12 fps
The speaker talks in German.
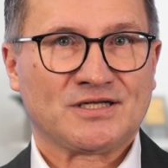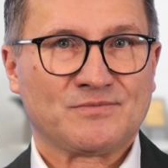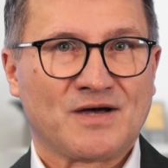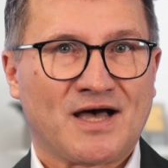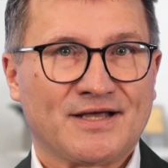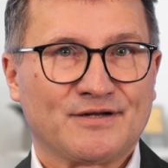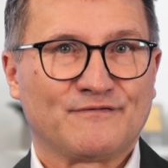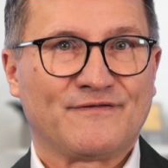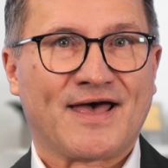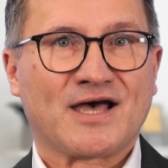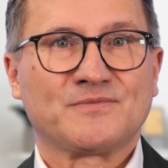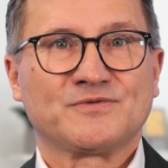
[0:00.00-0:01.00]
immer eine
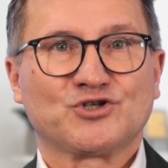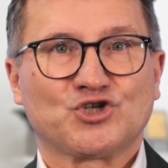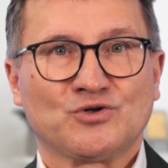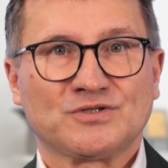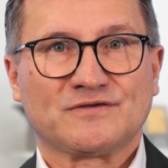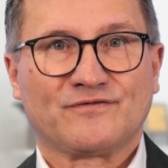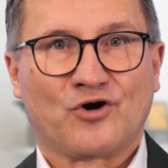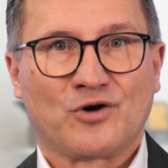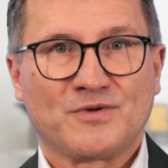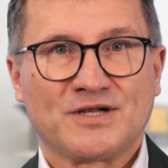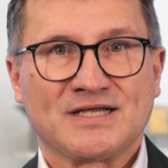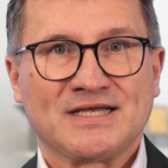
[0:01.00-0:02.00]
werbende
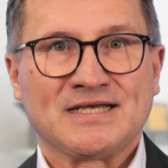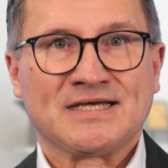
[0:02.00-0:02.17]
Schlussformel,